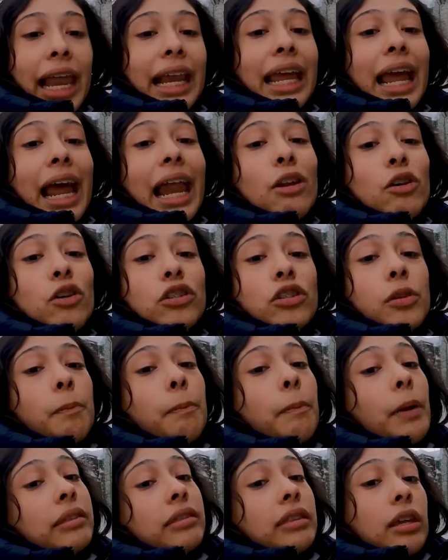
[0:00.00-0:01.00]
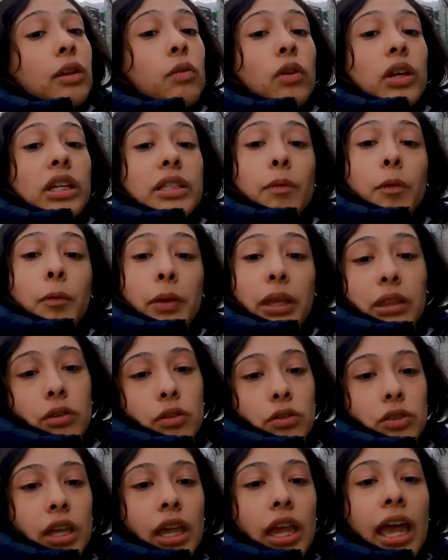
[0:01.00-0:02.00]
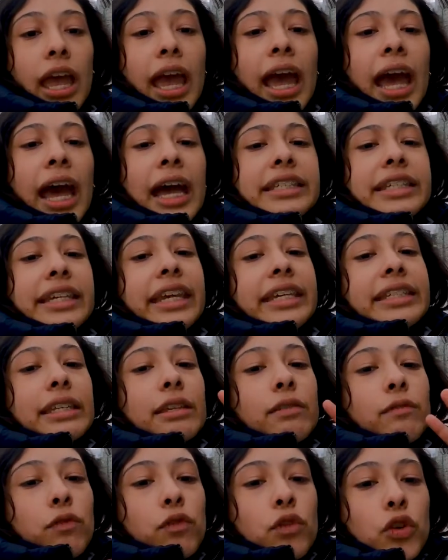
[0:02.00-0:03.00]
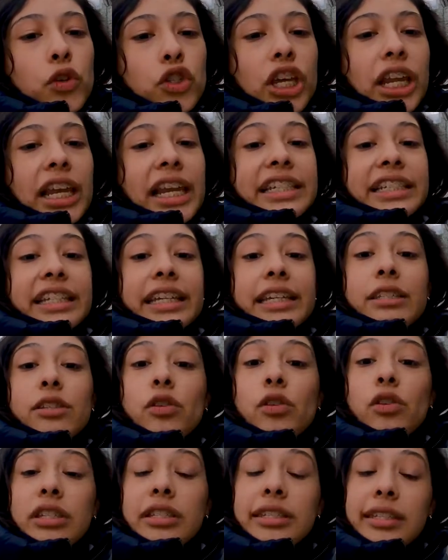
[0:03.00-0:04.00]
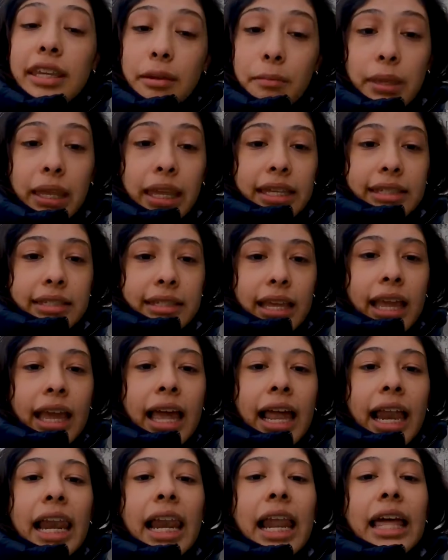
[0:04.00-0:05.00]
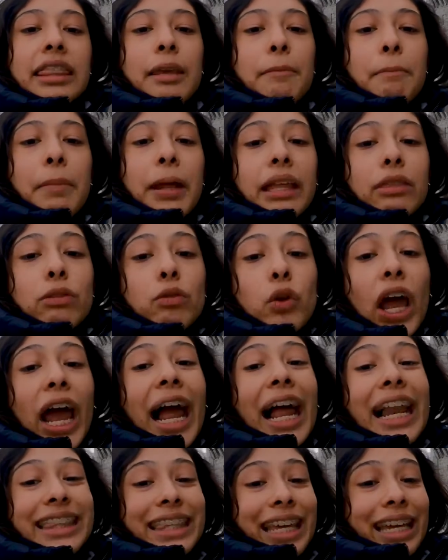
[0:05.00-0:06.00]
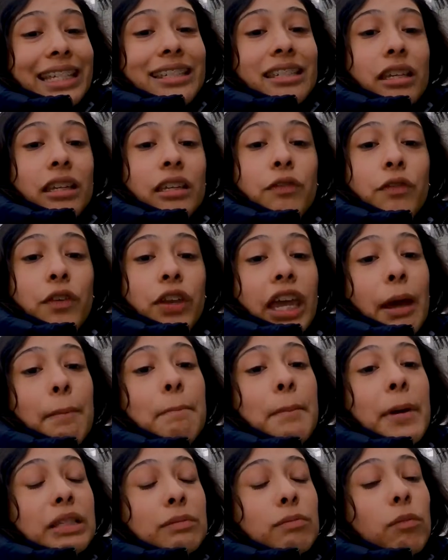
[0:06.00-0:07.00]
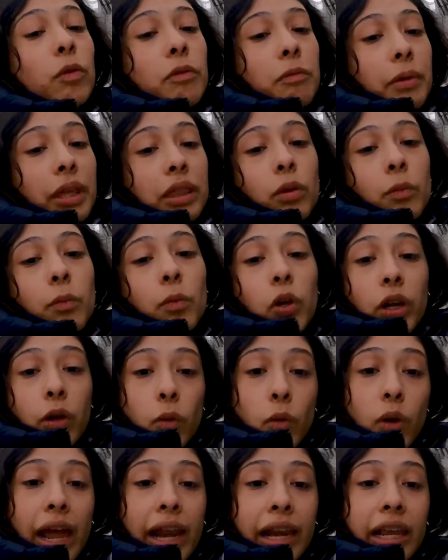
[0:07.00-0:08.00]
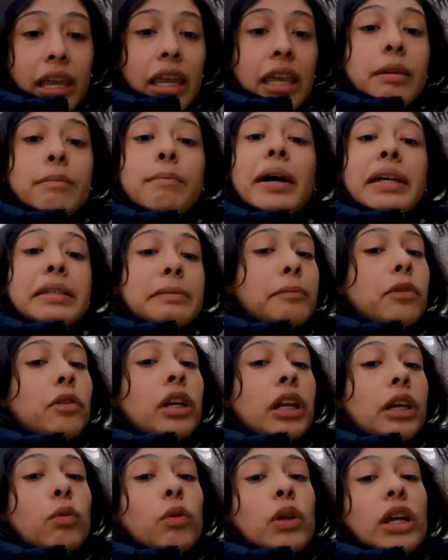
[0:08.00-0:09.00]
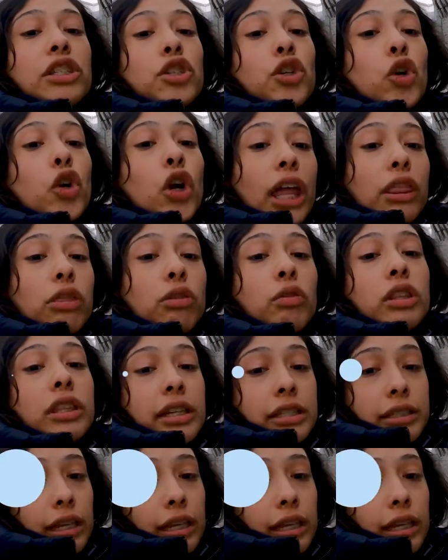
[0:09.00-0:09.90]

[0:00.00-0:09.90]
el calor son partículas moviéndose. Así que esto influye en las reacciones químicas. La temperatura alta significa más movimiento molecular y más moléculas chocando entre